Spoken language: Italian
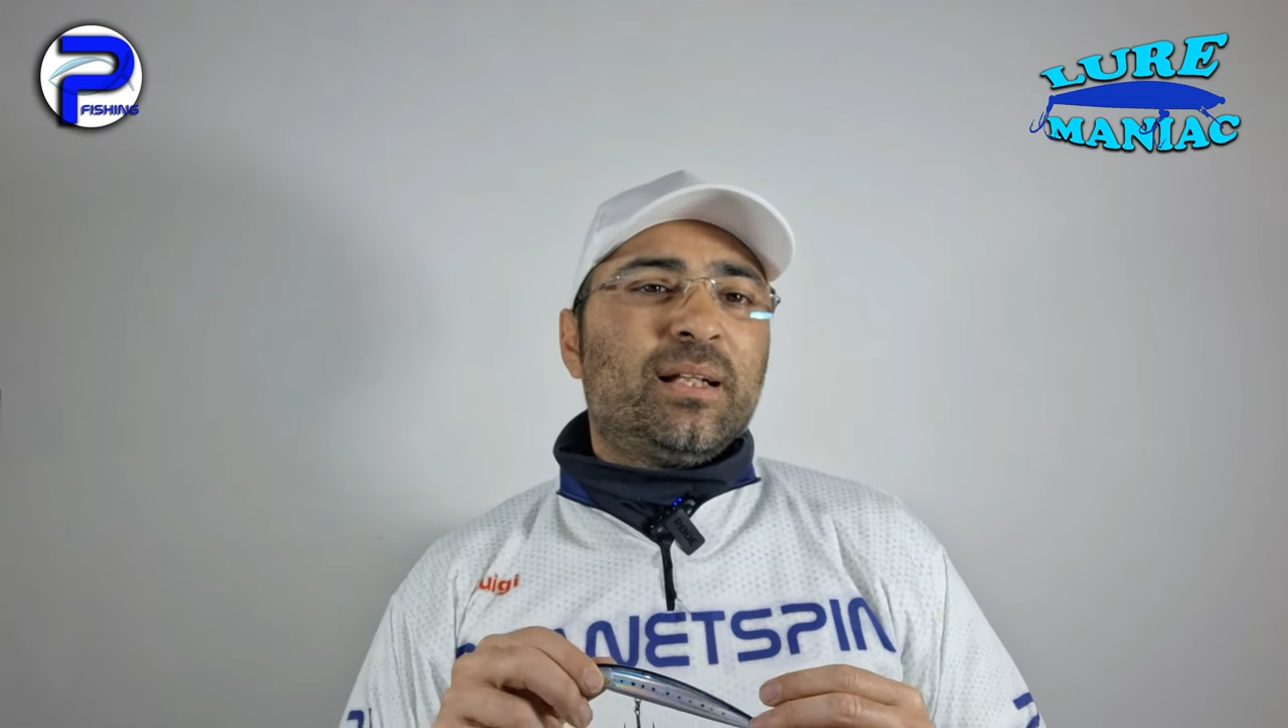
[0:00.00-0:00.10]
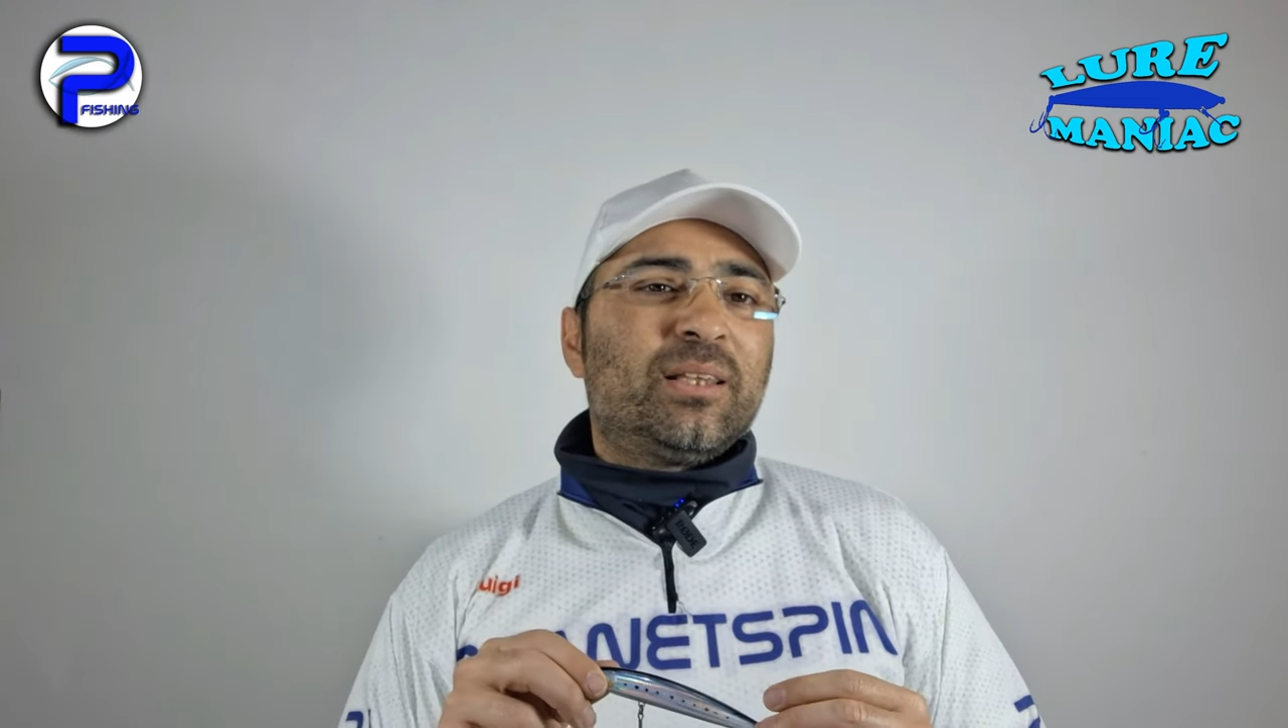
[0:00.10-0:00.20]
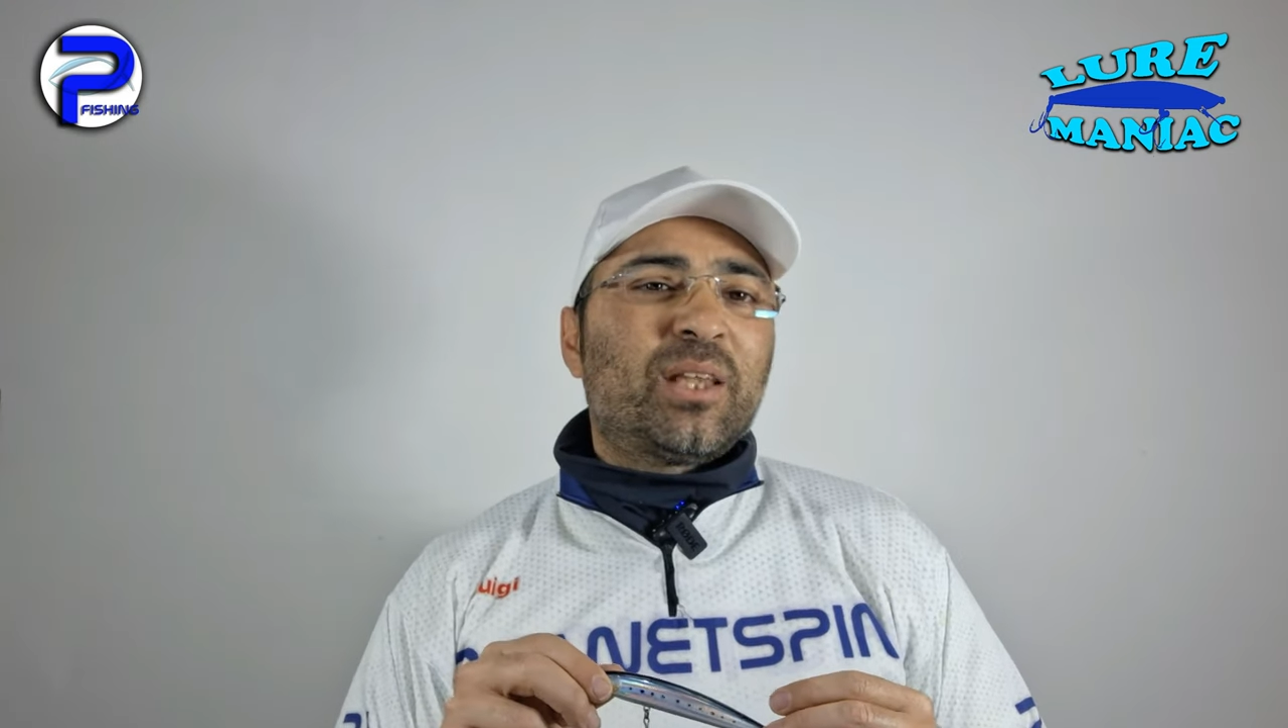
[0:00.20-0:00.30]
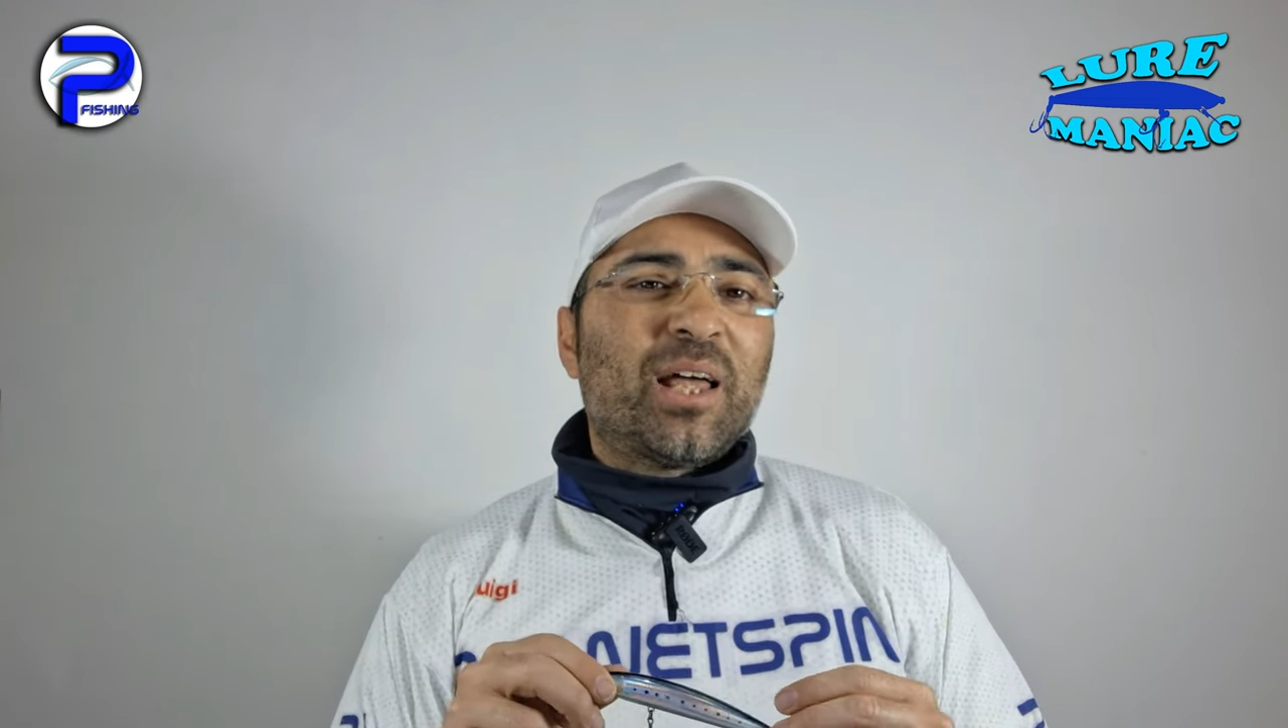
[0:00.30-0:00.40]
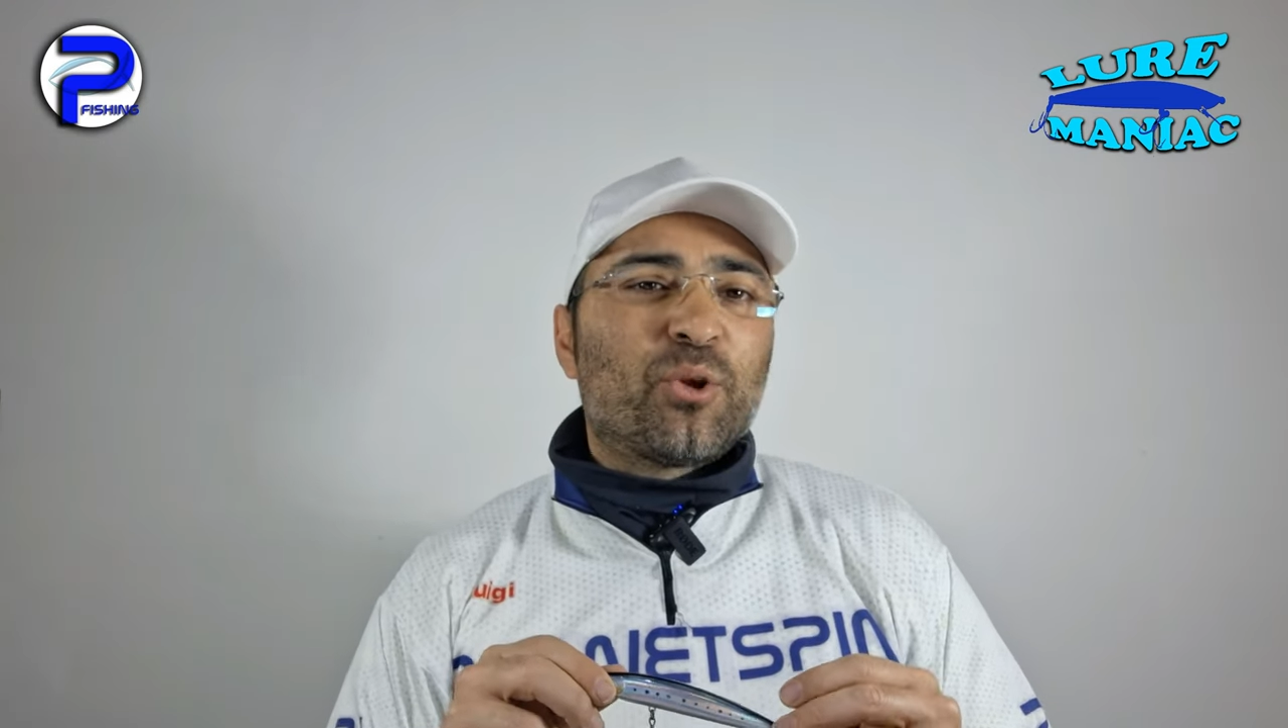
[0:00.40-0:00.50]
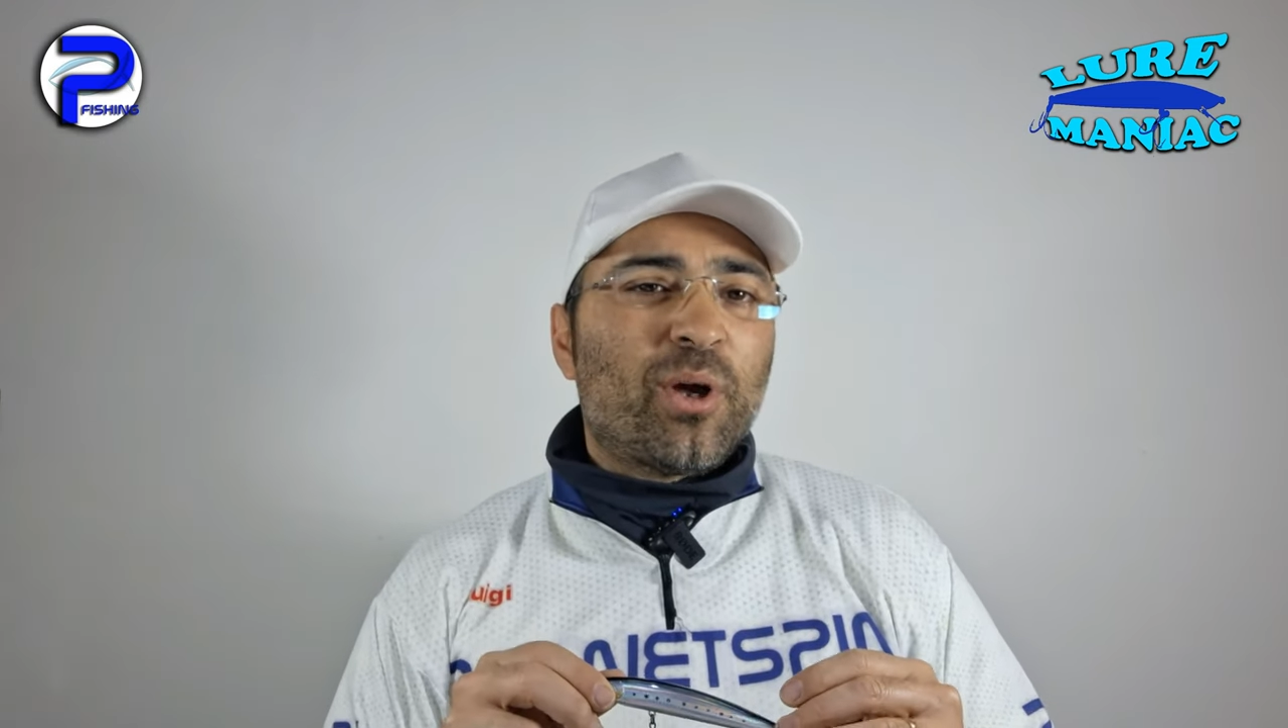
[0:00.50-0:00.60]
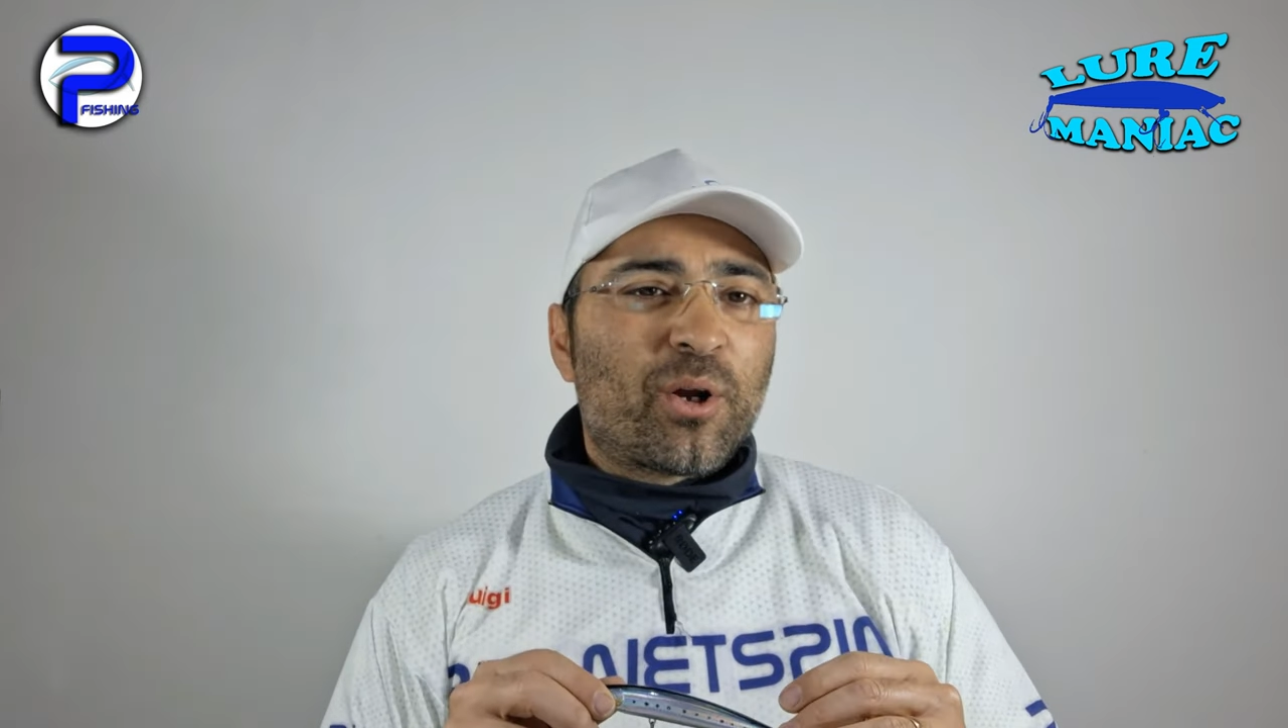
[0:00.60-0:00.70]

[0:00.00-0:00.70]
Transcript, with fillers: il taglio